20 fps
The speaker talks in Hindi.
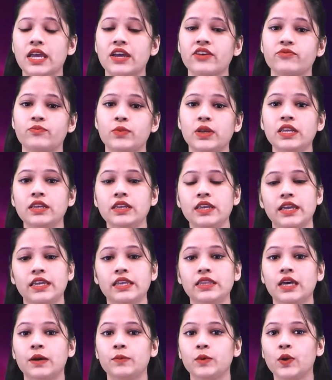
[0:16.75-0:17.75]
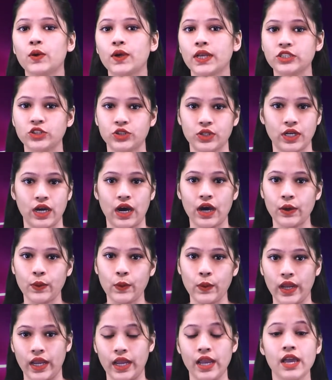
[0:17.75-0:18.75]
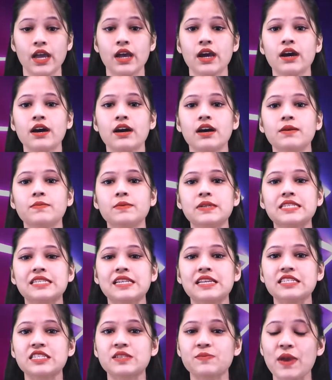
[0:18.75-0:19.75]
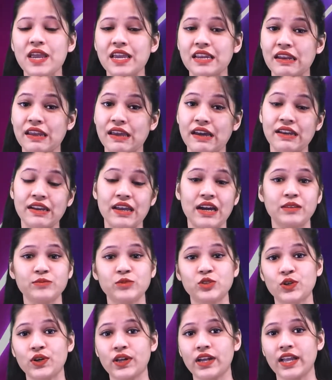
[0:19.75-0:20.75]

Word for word: कैफ भी यही धमकियों के शिकार हुए अब इस लिस्ट में एक नया नाम जुड़